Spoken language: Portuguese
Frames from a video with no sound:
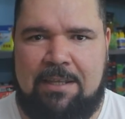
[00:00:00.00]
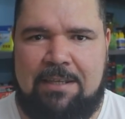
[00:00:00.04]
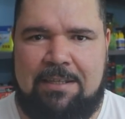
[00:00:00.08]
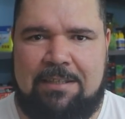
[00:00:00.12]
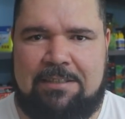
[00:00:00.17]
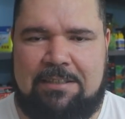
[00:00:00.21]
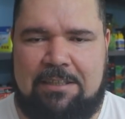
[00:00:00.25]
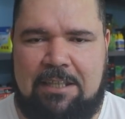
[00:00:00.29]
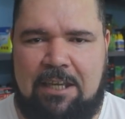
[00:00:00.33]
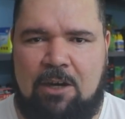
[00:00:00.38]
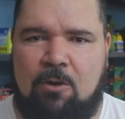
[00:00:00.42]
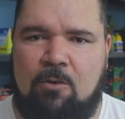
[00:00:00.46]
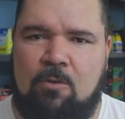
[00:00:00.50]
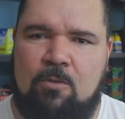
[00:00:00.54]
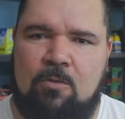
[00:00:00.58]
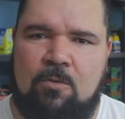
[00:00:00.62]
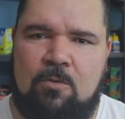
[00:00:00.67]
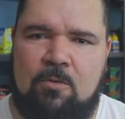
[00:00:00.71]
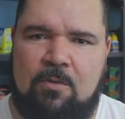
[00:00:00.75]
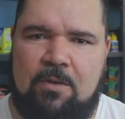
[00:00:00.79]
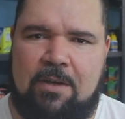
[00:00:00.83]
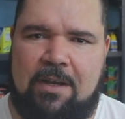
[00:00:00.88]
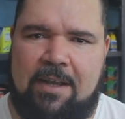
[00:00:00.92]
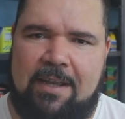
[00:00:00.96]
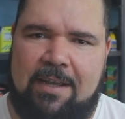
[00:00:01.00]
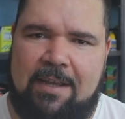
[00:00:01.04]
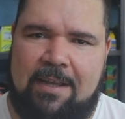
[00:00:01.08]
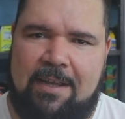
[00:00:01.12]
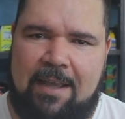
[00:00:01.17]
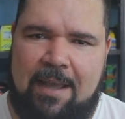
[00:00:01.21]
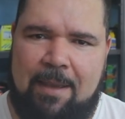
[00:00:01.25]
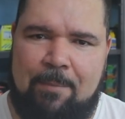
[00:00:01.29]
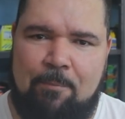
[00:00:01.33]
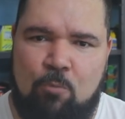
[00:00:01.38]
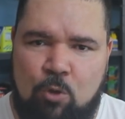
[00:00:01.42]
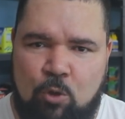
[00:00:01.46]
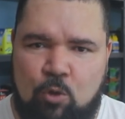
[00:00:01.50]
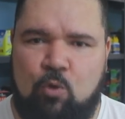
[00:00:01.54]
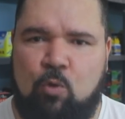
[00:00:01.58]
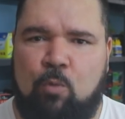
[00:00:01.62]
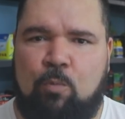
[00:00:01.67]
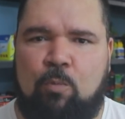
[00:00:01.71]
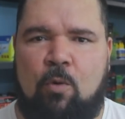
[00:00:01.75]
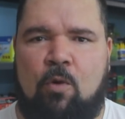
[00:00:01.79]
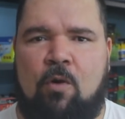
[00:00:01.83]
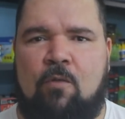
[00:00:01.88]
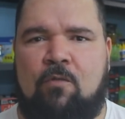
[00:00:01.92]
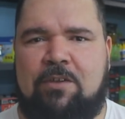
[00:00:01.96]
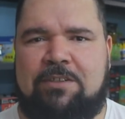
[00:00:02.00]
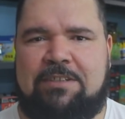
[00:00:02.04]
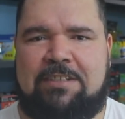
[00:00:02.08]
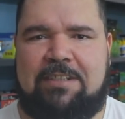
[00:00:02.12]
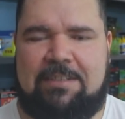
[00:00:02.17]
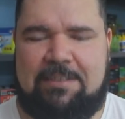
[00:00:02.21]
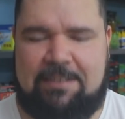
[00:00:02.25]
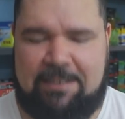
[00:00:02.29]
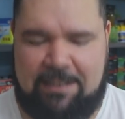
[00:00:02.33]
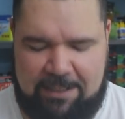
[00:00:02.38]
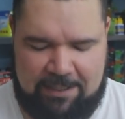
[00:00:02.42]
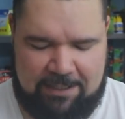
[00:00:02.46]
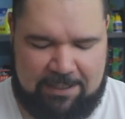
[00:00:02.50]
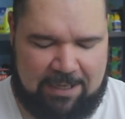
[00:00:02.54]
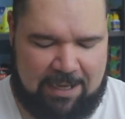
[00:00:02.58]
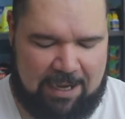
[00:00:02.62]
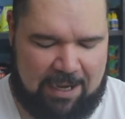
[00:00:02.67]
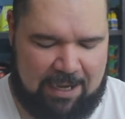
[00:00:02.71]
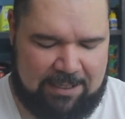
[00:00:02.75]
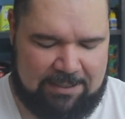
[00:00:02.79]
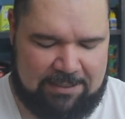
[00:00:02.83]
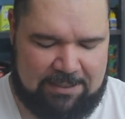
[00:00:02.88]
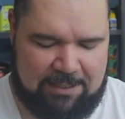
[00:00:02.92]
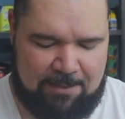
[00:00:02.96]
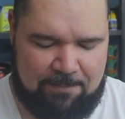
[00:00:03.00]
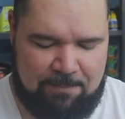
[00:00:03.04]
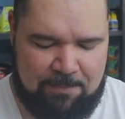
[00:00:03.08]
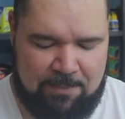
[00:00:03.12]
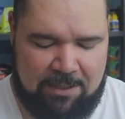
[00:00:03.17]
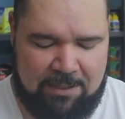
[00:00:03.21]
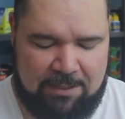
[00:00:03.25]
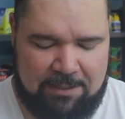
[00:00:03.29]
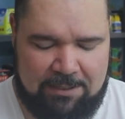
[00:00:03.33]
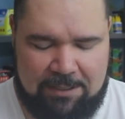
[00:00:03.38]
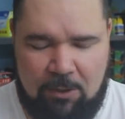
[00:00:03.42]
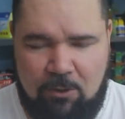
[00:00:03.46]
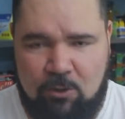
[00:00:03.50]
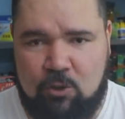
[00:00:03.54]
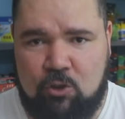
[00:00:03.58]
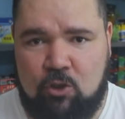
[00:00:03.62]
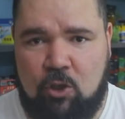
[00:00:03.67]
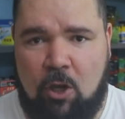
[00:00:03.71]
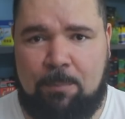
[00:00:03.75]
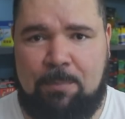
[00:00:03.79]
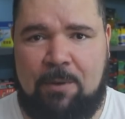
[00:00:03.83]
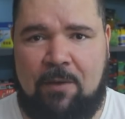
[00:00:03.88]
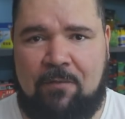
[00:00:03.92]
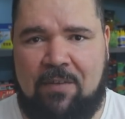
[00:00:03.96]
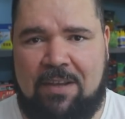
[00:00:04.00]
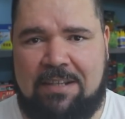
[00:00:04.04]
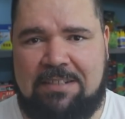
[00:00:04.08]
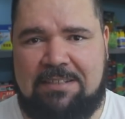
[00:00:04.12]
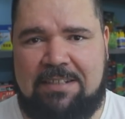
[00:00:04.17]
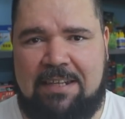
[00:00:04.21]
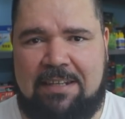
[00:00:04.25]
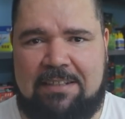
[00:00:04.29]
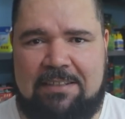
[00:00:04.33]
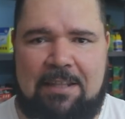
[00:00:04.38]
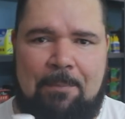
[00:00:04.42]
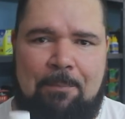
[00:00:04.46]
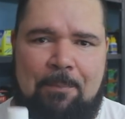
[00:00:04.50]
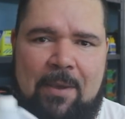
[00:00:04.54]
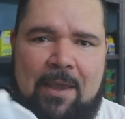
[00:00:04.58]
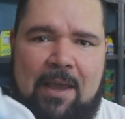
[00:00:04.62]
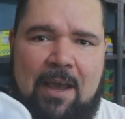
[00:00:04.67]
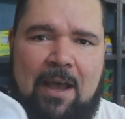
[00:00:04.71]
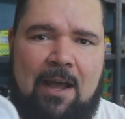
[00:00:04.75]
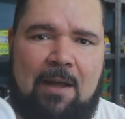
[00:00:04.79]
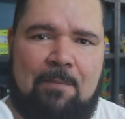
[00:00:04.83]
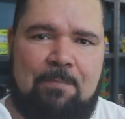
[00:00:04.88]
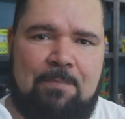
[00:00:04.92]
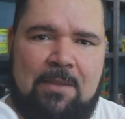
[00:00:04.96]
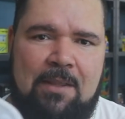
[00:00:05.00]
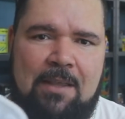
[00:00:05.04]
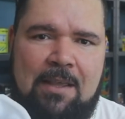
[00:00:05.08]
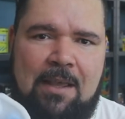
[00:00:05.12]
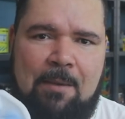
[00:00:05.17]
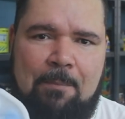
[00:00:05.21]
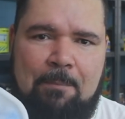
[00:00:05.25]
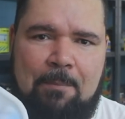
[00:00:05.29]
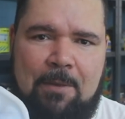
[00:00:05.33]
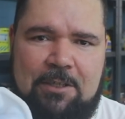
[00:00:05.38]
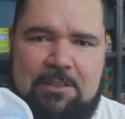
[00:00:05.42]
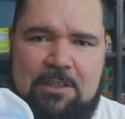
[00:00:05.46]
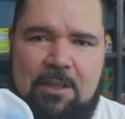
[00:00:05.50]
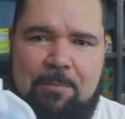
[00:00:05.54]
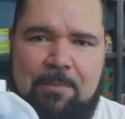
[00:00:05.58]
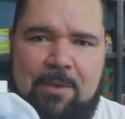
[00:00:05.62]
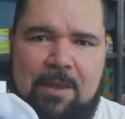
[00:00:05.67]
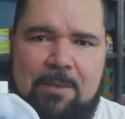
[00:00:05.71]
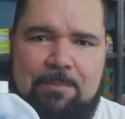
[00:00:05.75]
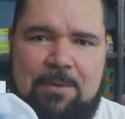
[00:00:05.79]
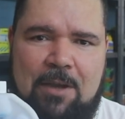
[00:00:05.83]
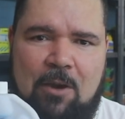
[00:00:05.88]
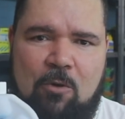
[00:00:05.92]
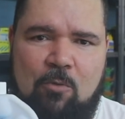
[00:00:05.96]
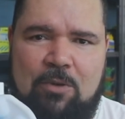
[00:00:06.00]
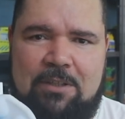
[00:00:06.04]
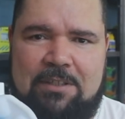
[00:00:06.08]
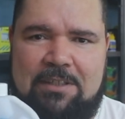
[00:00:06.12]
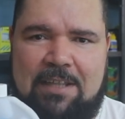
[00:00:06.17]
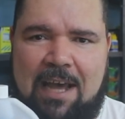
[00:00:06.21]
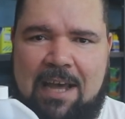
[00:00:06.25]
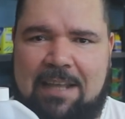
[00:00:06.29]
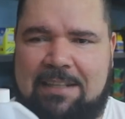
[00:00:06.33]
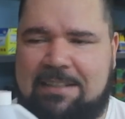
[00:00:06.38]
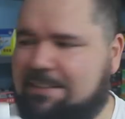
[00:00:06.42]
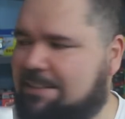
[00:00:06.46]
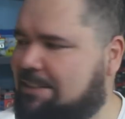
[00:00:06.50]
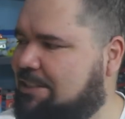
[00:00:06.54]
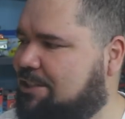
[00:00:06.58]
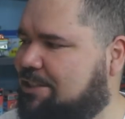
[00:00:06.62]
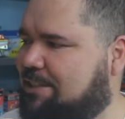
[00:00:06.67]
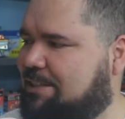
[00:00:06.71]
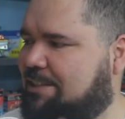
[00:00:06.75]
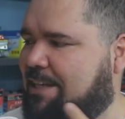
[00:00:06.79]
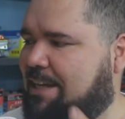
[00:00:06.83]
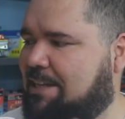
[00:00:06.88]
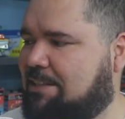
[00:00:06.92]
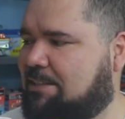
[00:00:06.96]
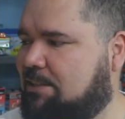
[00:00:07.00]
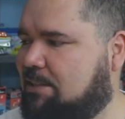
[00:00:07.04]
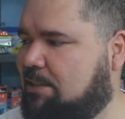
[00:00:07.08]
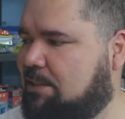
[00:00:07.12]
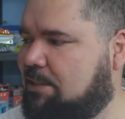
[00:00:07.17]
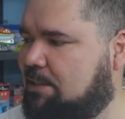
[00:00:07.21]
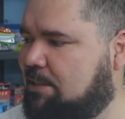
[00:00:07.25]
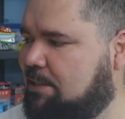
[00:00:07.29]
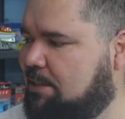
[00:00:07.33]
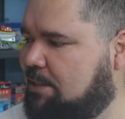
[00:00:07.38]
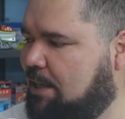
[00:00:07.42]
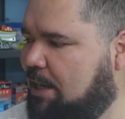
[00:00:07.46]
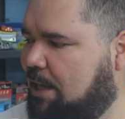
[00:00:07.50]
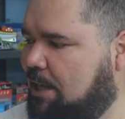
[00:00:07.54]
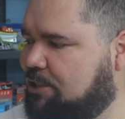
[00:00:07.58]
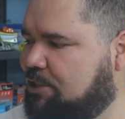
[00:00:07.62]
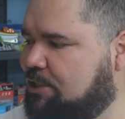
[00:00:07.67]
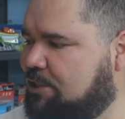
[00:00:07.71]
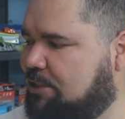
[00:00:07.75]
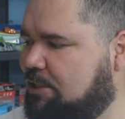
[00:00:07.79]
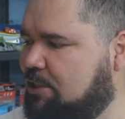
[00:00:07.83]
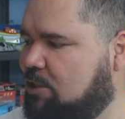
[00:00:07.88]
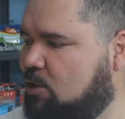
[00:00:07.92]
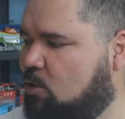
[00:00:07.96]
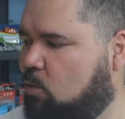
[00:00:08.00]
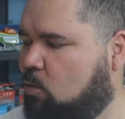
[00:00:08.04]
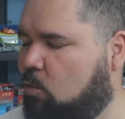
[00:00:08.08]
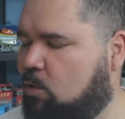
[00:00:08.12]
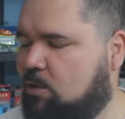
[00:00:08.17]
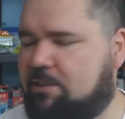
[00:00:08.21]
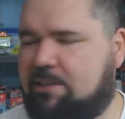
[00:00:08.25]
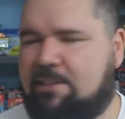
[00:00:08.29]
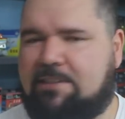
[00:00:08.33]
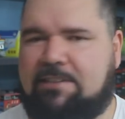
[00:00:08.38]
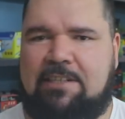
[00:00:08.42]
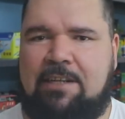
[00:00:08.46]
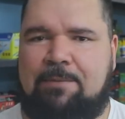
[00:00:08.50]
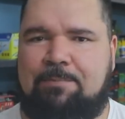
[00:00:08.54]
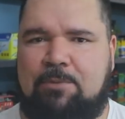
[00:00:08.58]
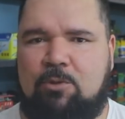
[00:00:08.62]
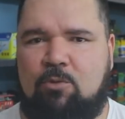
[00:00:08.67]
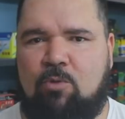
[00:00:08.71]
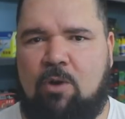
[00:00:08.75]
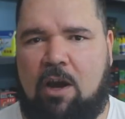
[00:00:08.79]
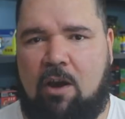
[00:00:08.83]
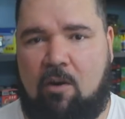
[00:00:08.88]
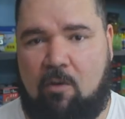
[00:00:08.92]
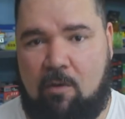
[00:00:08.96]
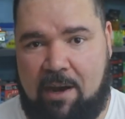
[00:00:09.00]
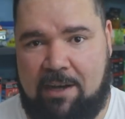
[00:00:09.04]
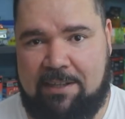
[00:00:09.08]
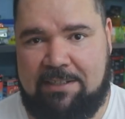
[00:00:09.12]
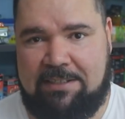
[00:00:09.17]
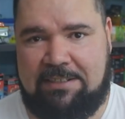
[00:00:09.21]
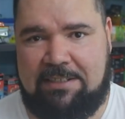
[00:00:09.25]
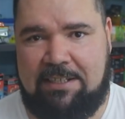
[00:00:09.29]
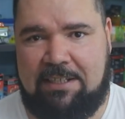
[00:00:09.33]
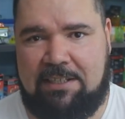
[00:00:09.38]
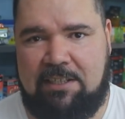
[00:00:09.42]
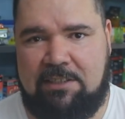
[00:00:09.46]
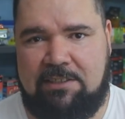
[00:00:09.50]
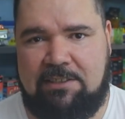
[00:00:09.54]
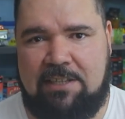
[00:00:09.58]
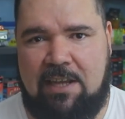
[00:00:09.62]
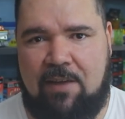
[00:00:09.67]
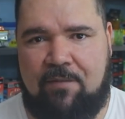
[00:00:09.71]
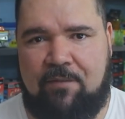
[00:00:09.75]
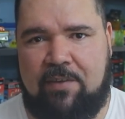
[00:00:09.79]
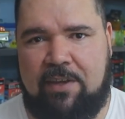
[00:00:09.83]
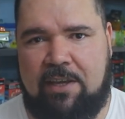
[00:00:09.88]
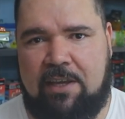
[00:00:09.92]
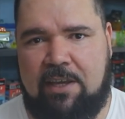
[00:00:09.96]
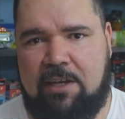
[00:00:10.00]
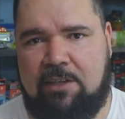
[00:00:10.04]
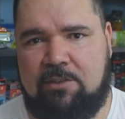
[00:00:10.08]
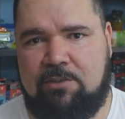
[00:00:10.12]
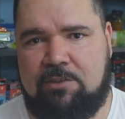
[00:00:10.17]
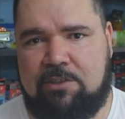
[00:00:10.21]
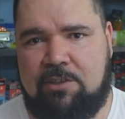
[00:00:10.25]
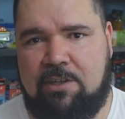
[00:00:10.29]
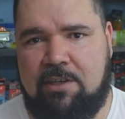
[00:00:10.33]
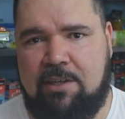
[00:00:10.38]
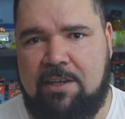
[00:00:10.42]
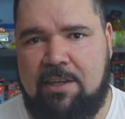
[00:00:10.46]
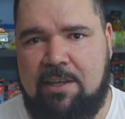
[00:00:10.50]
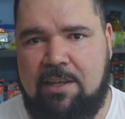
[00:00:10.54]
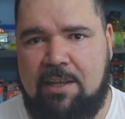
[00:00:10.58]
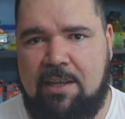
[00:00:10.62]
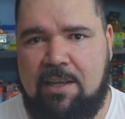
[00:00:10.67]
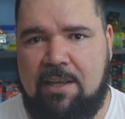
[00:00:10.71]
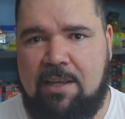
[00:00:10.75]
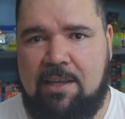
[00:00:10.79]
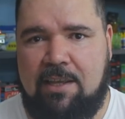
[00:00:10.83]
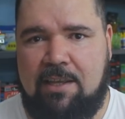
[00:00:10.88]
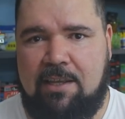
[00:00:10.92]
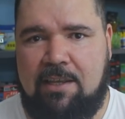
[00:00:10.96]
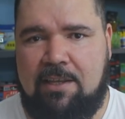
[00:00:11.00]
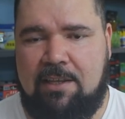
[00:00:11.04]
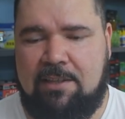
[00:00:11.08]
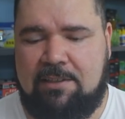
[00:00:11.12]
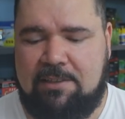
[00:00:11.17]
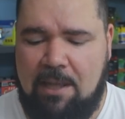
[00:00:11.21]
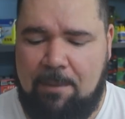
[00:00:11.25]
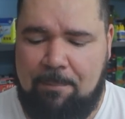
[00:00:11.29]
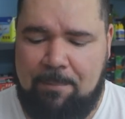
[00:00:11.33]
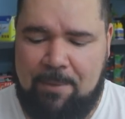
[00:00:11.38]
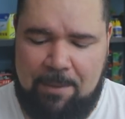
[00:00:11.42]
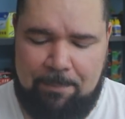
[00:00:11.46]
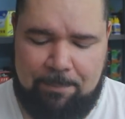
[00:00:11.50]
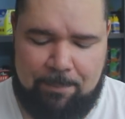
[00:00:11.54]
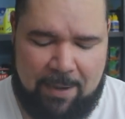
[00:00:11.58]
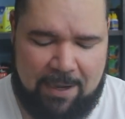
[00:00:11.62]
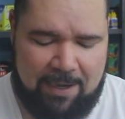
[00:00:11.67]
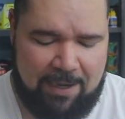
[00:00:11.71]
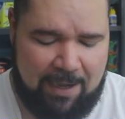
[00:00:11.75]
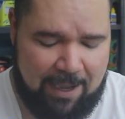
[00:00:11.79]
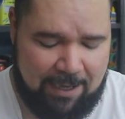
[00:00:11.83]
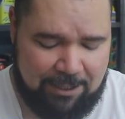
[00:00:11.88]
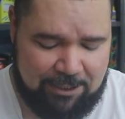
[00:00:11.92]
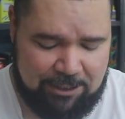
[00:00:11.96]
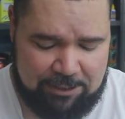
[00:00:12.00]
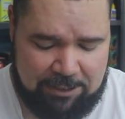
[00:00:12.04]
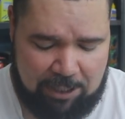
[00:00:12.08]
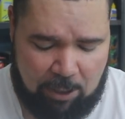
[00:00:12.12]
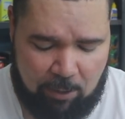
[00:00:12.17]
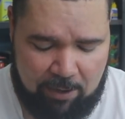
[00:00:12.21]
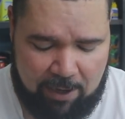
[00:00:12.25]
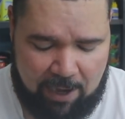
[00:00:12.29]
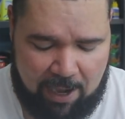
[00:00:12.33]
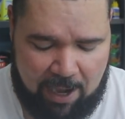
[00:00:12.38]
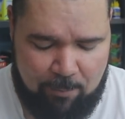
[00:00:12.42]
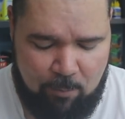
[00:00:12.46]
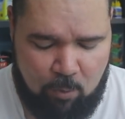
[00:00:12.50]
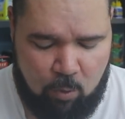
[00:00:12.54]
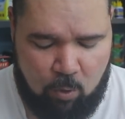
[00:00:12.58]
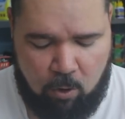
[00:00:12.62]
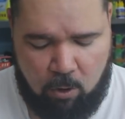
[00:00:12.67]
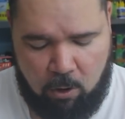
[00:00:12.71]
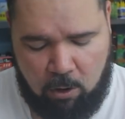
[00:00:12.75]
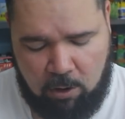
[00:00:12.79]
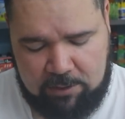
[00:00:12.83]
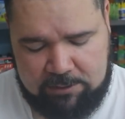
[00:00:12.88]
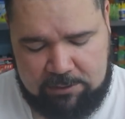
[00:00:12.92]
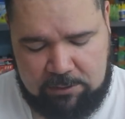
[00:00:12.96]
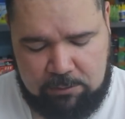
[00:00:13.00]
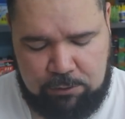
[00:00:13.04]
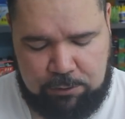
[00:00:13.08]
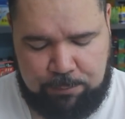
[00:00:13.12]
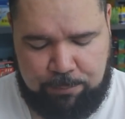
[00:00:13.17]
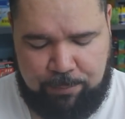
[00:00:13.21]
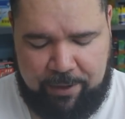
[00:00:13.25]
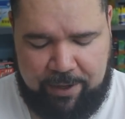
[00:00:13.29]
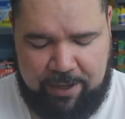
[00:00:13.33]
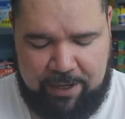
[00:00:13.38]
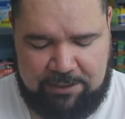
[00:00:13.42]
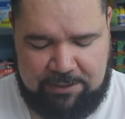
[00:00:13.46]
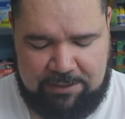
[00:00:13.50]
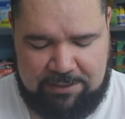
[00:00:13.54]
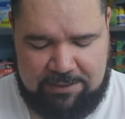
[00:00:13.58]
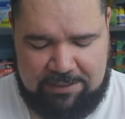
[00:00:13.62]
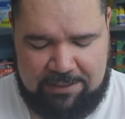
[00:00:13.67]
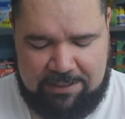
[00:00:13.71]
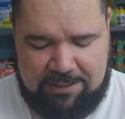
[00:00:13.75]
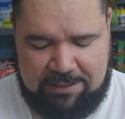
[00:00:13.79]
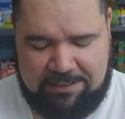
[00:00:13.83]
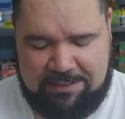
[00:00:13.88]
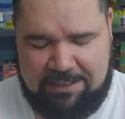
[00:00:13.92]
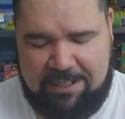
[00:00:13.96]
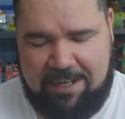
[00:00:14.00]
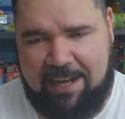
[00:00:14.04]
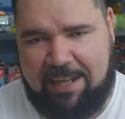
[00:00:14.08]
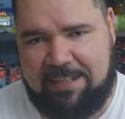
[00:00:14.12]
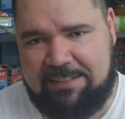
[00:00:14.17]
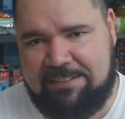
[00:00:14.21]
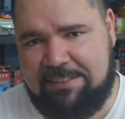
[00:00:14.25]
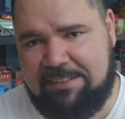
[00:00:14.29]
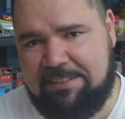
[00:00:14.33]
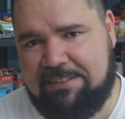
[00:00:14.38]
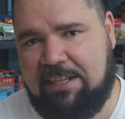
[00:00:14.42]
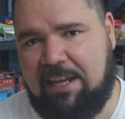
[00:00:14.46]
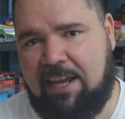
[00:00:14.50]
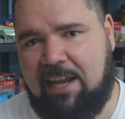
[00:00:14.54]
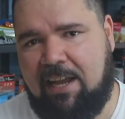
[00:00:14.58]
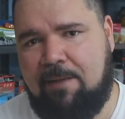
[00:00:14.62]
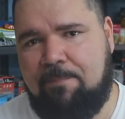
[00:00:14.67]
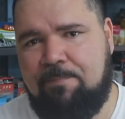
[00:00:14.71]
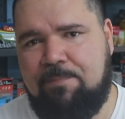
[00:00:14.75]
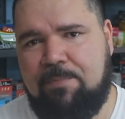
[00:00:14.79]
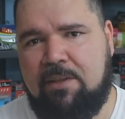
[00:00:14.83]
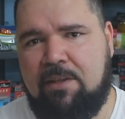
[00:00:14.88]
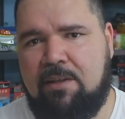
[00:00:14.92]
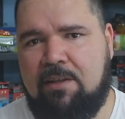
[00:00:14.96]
Então é, é muito bom você ter em casa, não só para fazer a TPA, mas também para cuidar desse estresse que a gente encontra sempre no aquário de ciclídeos africanos e também para restaurar a mucosa dos peixes e cicatrizar